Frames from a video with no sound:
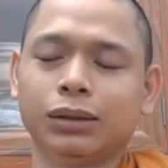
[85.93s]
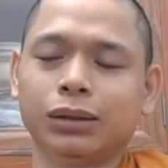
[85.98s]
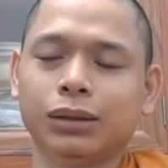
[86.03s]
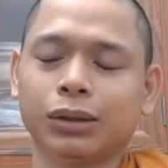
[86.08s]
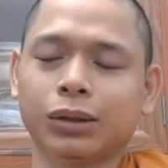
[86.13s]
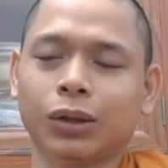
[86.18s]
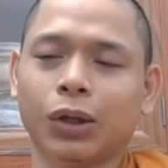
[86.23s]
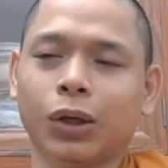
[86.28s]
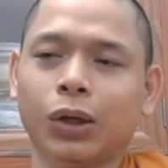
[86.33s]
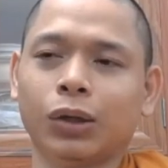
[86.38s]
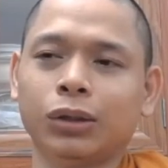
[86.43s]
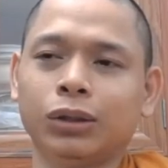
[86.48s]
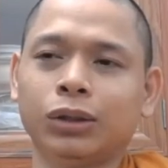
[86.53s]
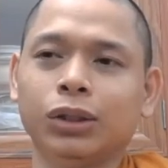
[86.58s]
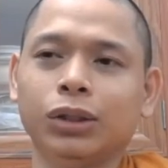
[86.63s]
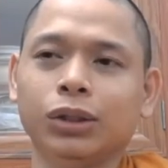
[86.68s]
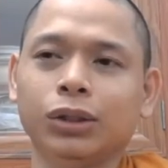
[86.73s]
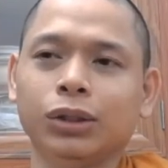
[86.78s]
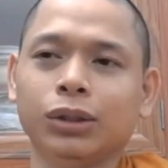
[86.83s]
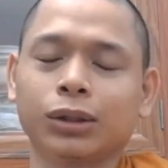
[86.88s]
rồi còn
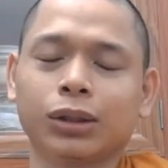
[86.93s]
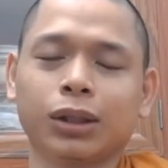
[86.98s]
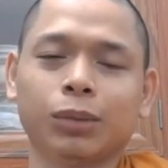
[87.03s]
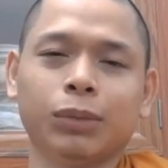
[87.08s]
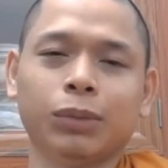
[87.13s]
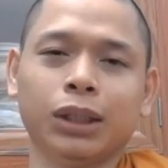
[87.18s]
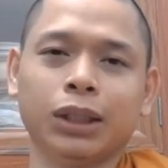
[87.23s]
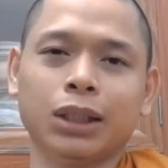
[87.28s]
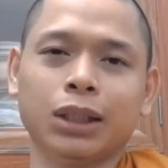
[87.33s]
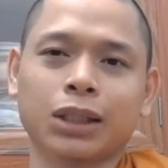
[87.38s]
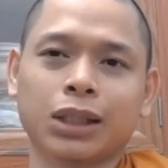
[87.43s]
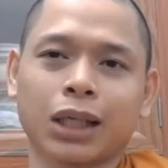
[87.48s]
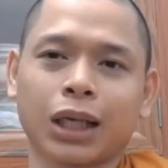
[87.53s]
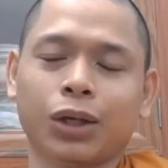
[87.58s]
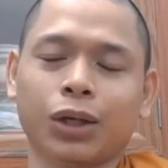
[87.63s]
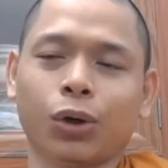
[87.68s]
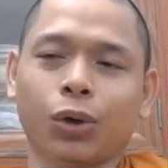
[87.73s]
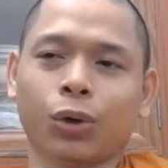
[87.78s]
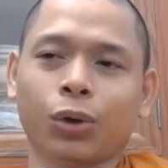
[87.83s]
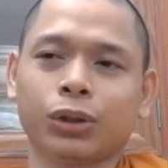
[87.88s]
chưa có bị xã
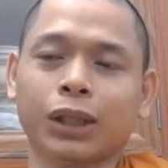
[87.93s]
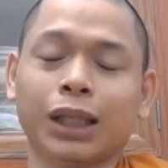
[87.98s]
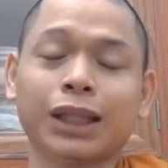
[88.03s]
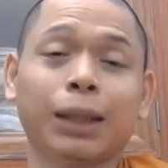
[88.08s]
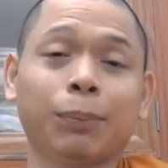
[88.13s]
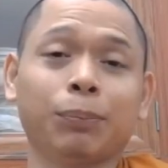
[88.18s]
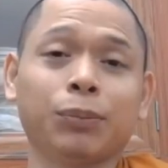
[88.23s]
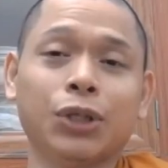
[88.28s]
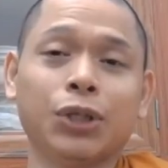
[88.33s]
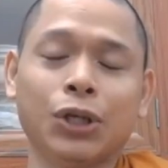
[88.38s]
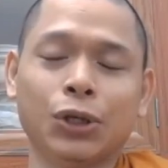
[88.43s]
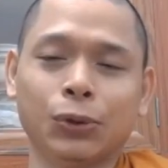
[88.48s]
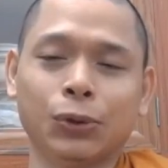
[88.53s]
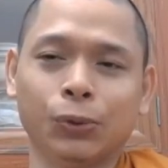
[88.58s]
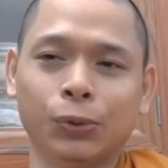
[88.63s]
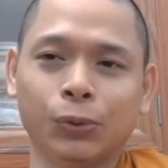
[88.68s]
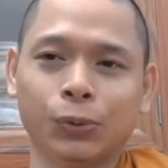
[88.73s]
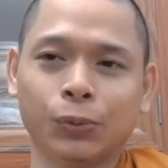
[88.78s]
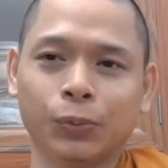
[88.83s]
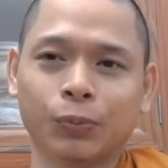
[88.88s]
hội đánh đập nhiều